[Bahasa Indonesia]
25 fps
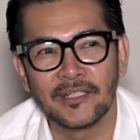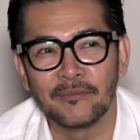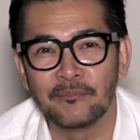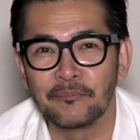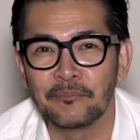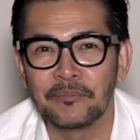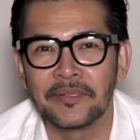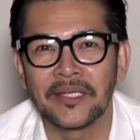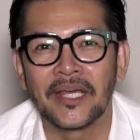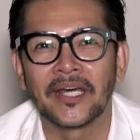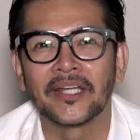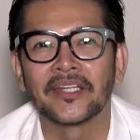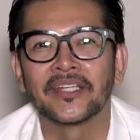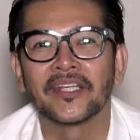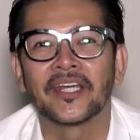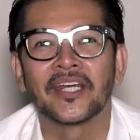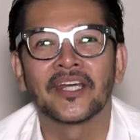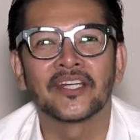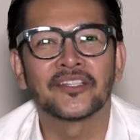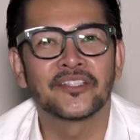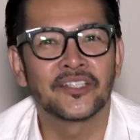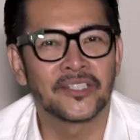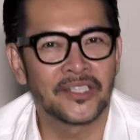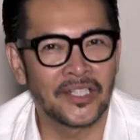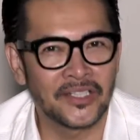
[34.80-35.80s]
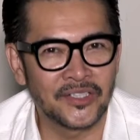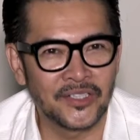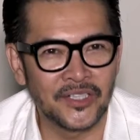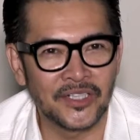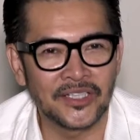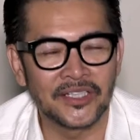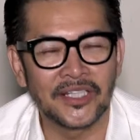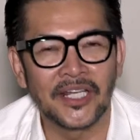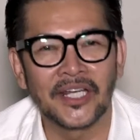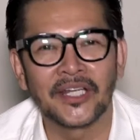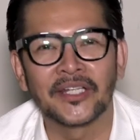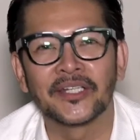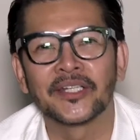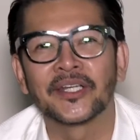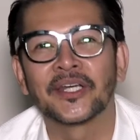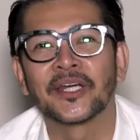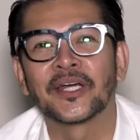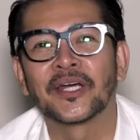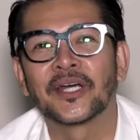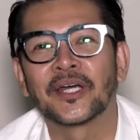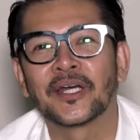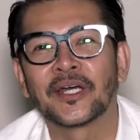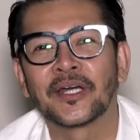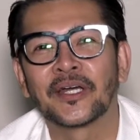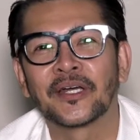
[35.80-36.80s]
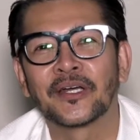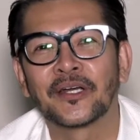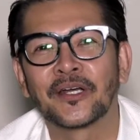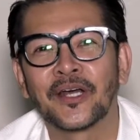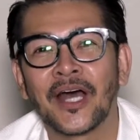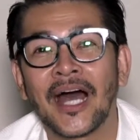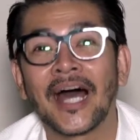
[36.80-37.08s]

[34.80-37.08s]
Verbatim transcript: impiannya, cita-citanya,